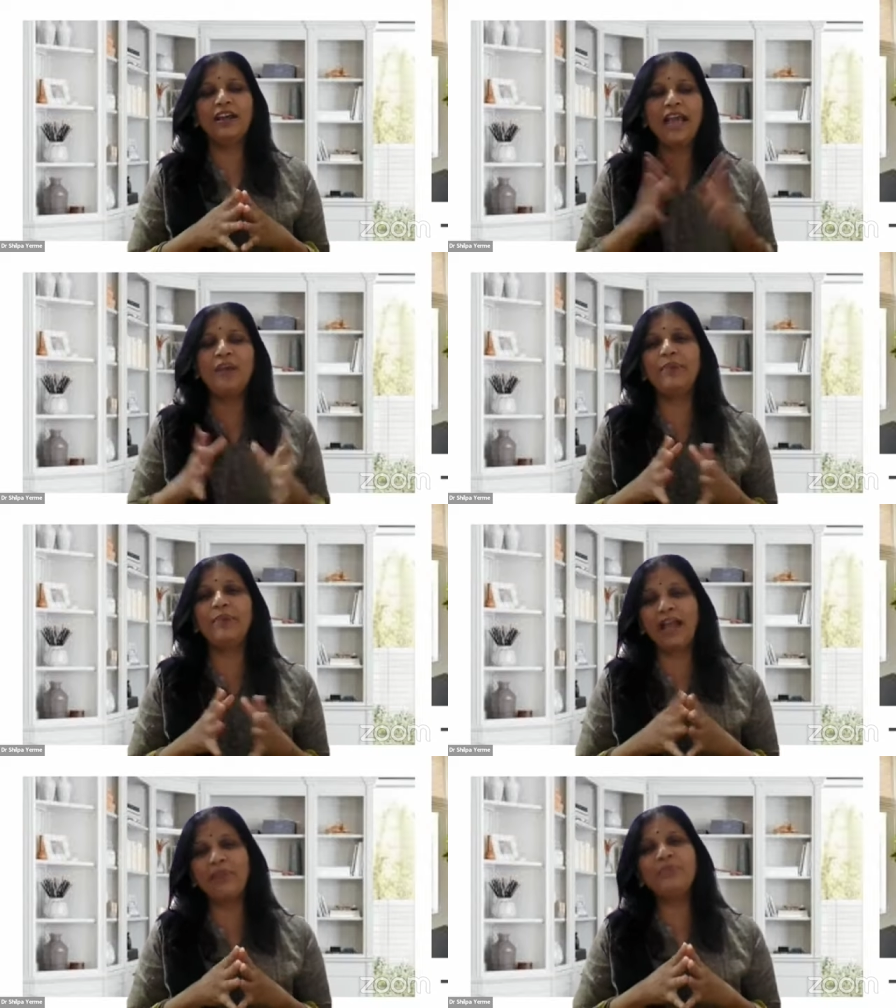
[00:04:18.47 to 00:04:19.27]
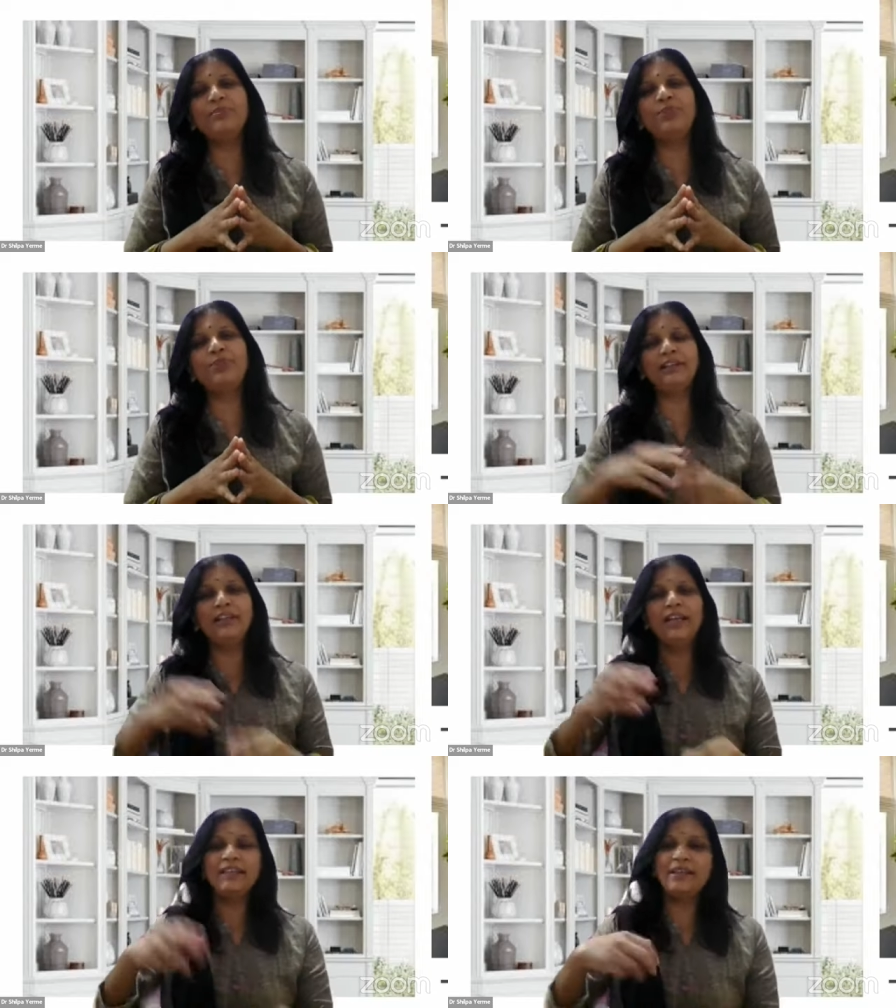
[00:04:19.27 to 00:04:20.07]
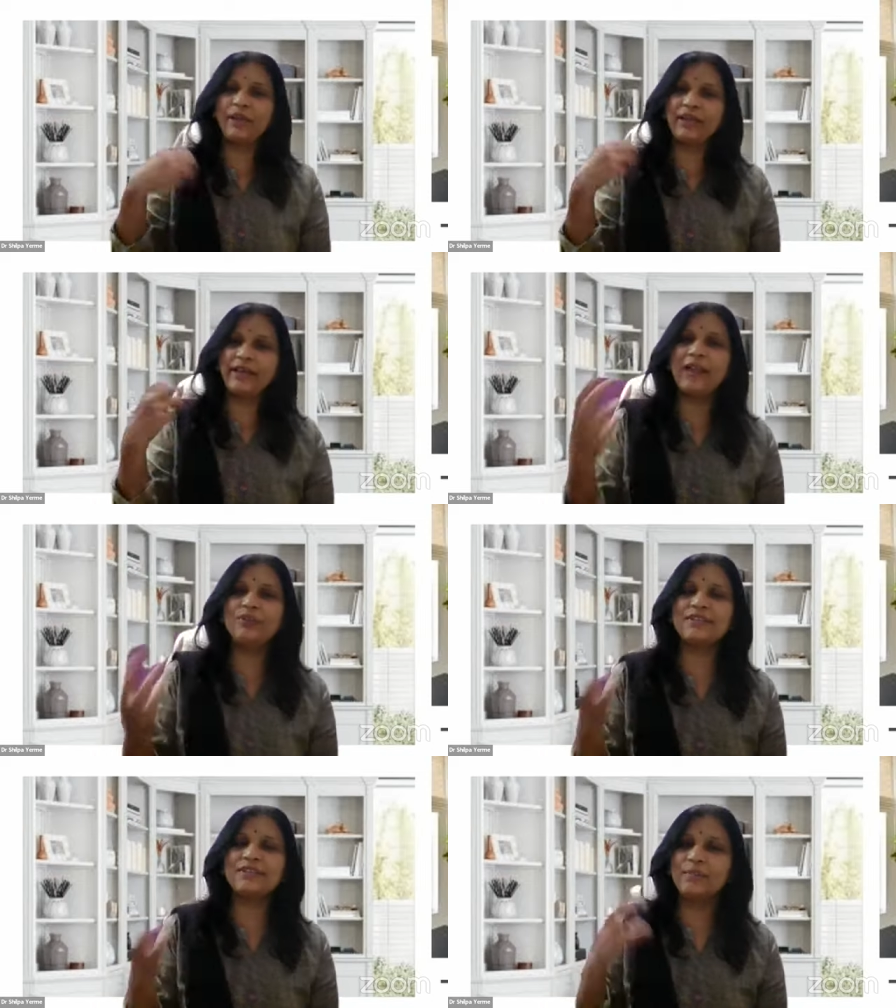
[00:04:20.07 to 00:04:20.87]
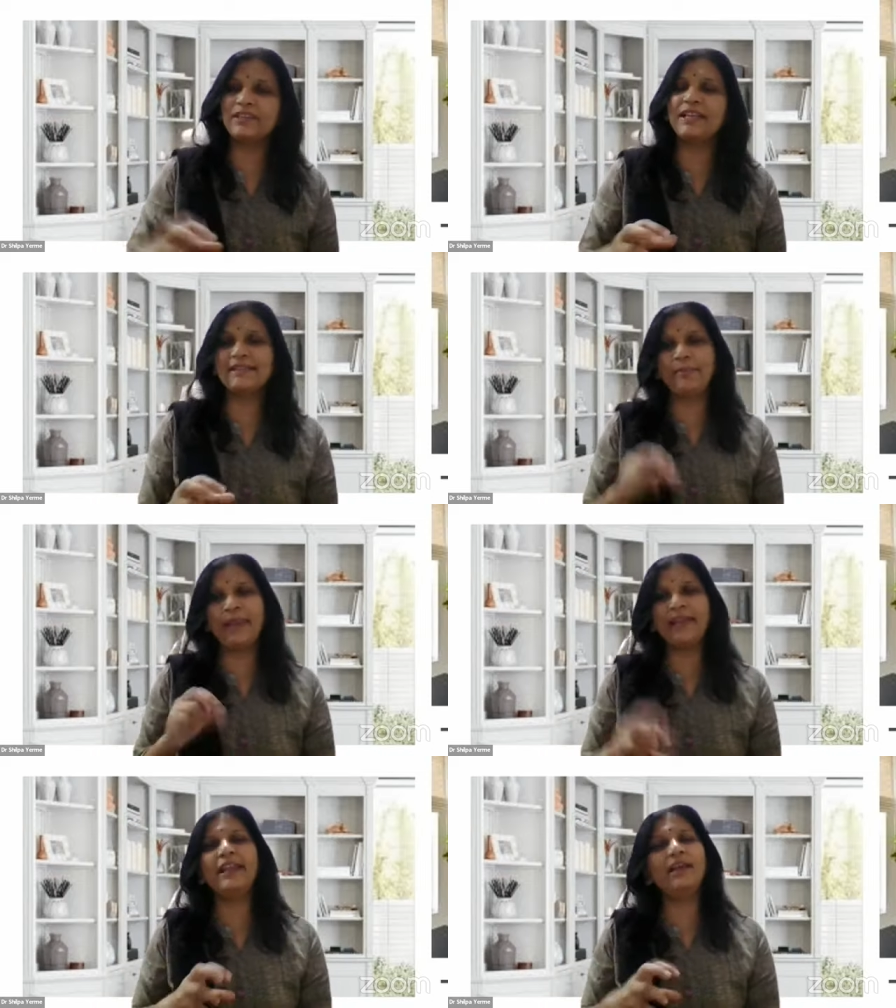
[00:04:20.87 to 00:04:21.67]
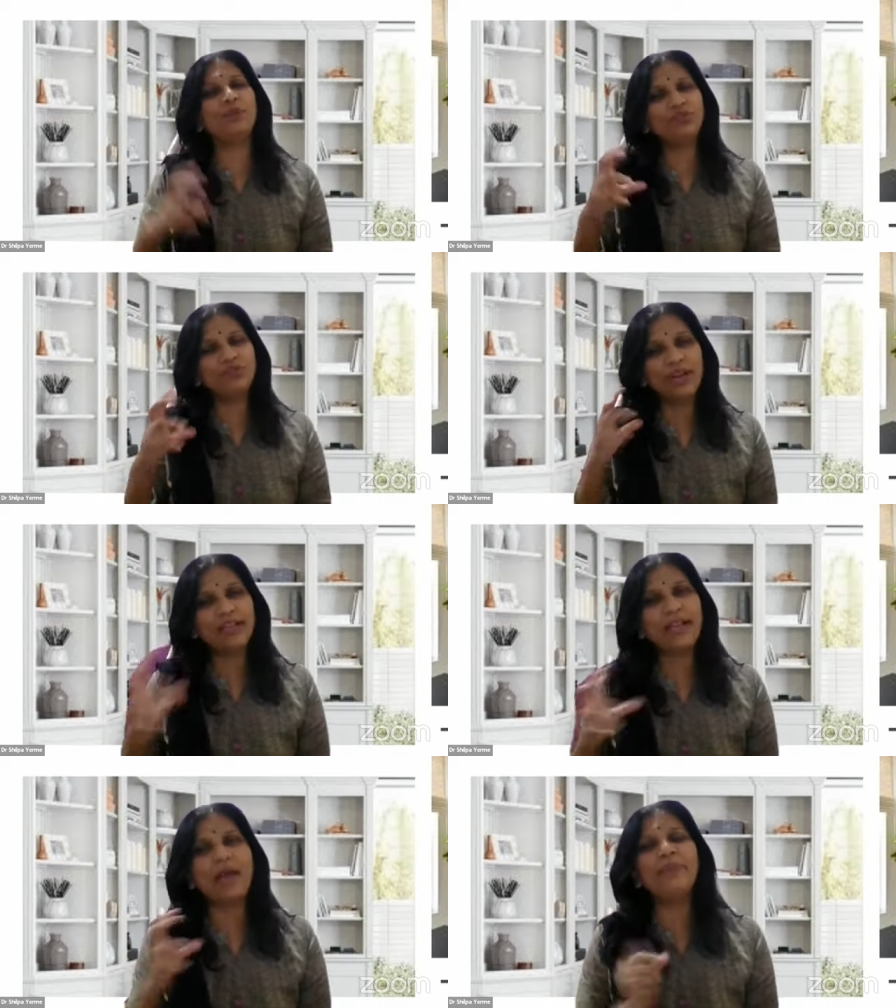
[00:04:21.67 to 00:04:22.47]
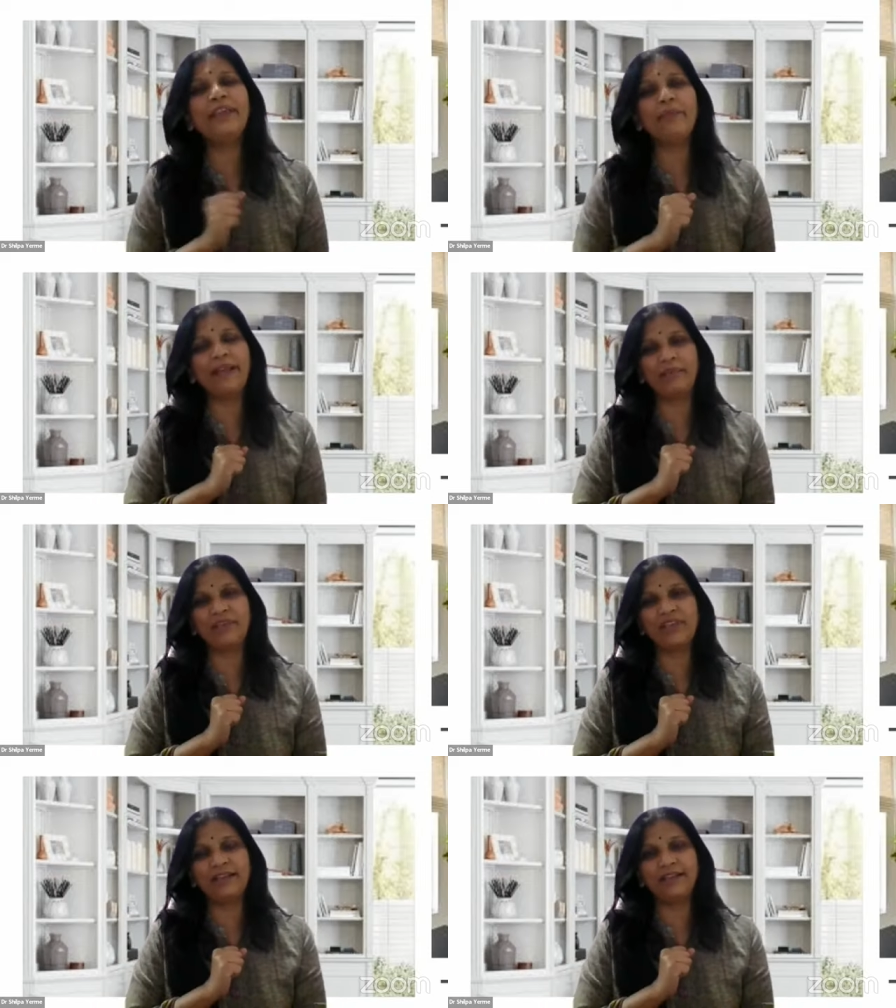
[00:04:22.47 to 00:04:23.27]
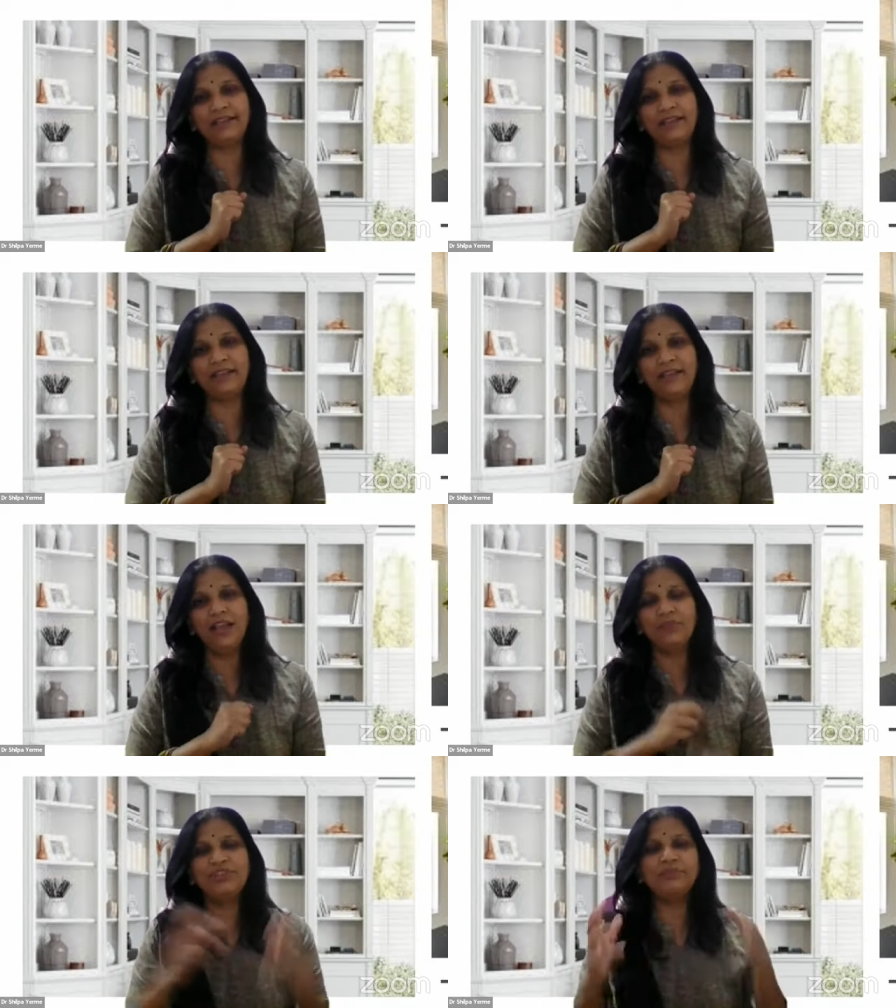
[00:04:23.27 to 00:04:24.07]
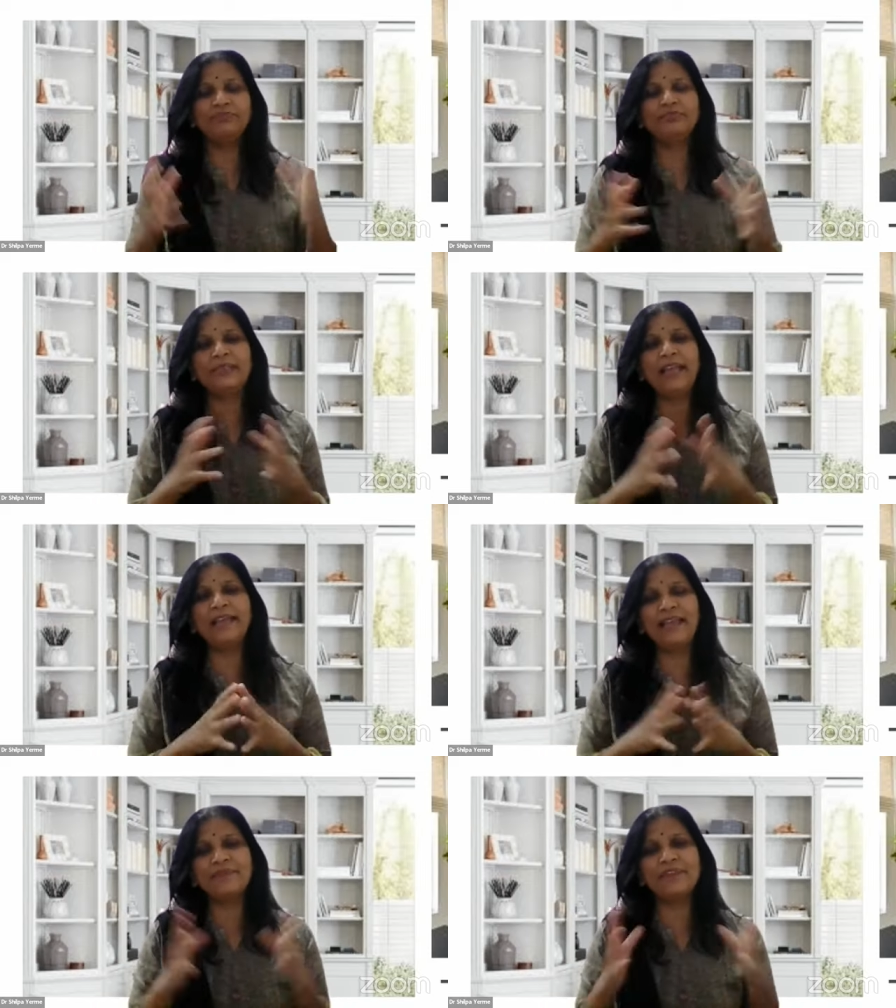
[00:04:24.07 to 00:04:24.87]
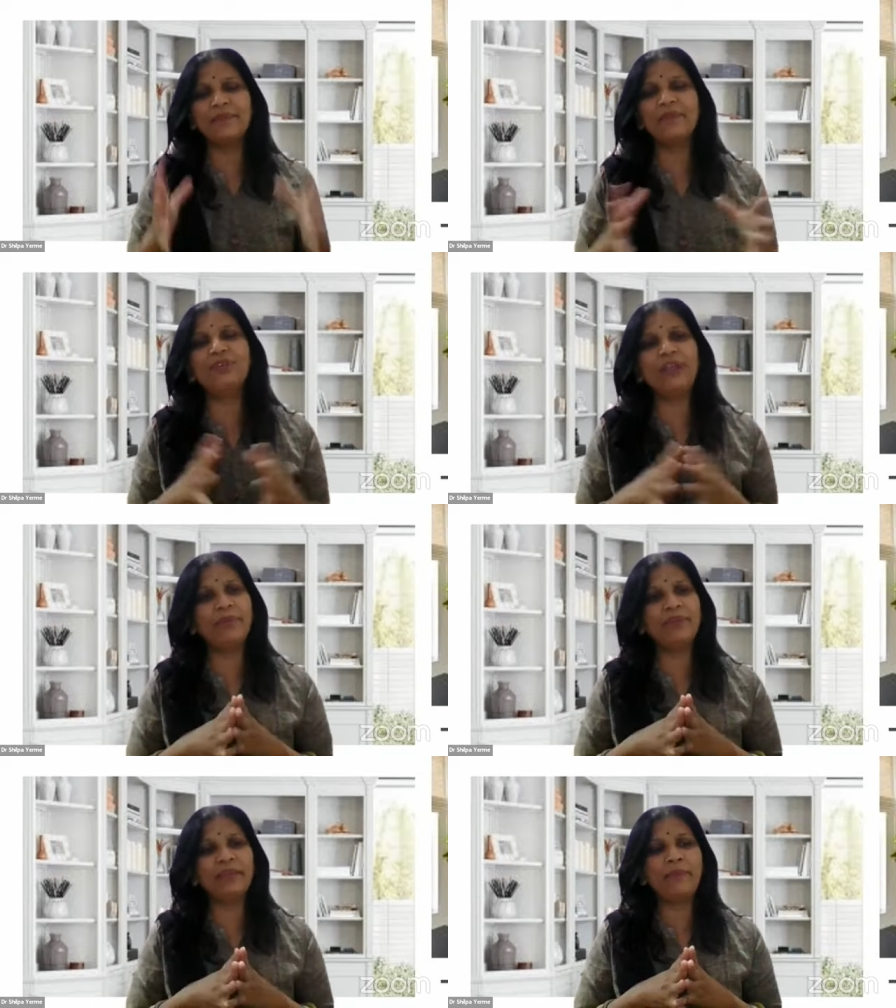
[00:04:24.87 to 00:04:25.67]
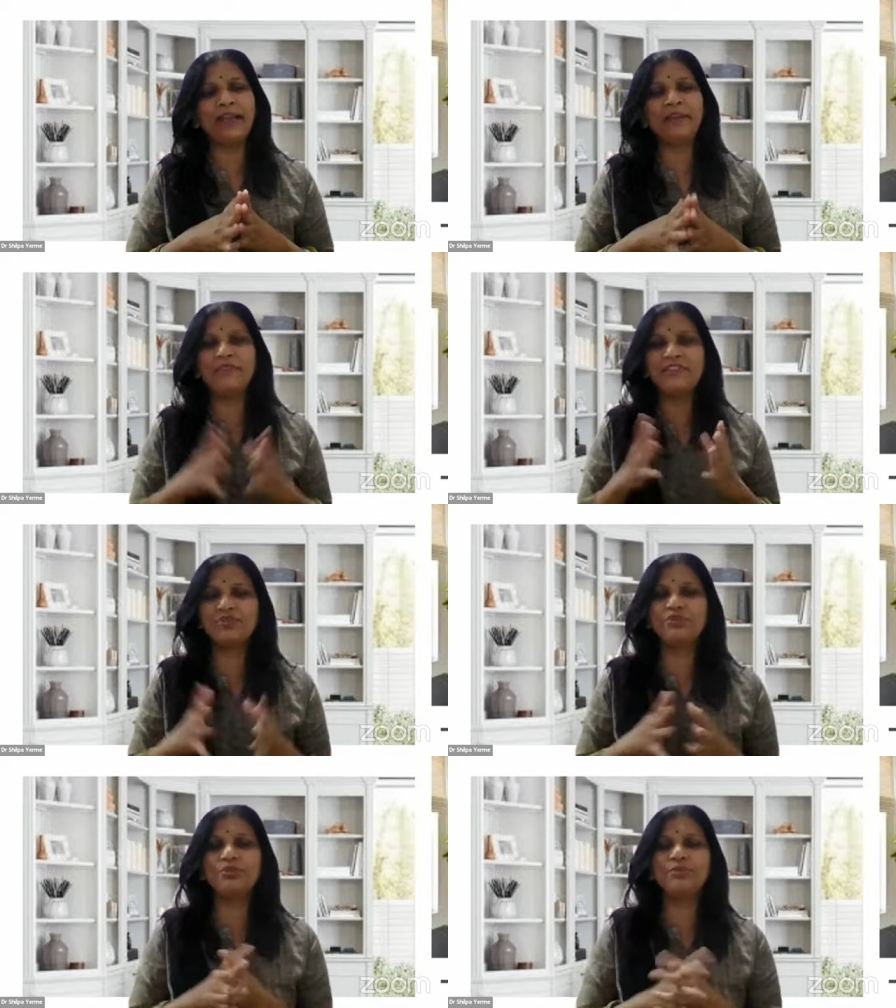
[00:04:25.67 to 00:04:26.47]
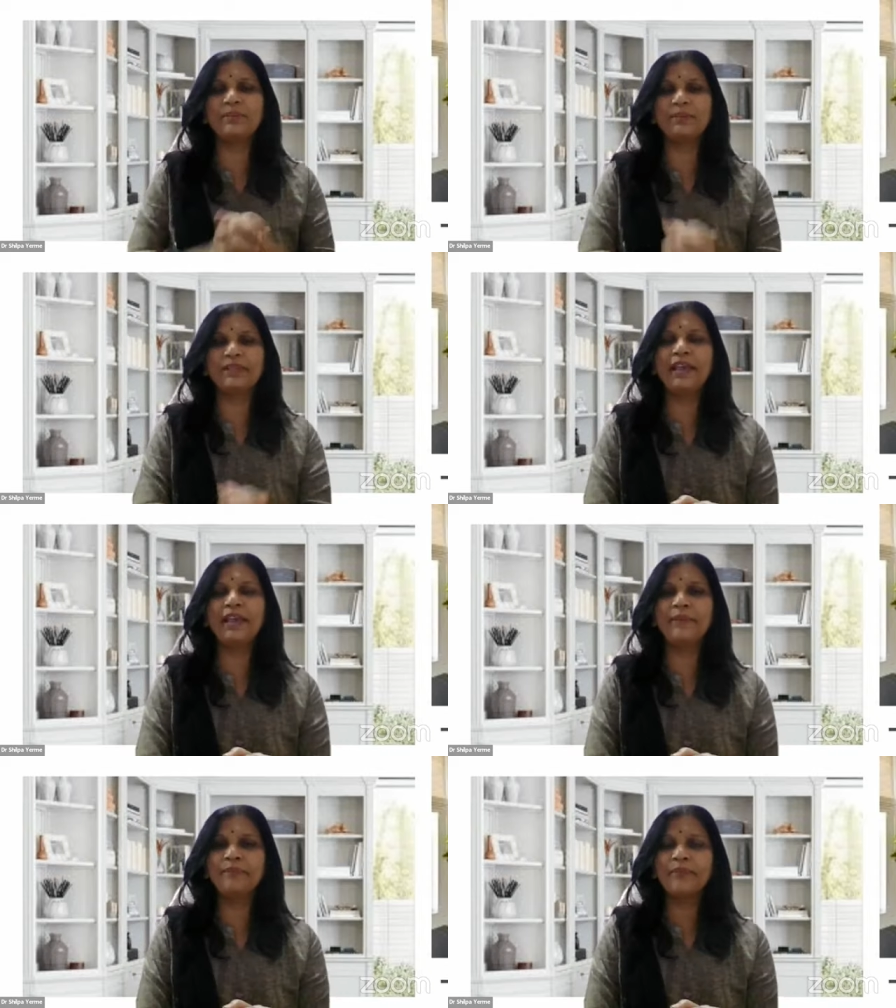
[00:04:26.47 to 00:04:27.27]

यहाँ पर नाभिपूरन ये प्रक्रिया को समझने से पहले हम लोग थोड़ा नाभि के बारे में जान लेते हैं मुझे पता है कि आप सभी को नाभि के बारे में विस्तृत रूप से पता है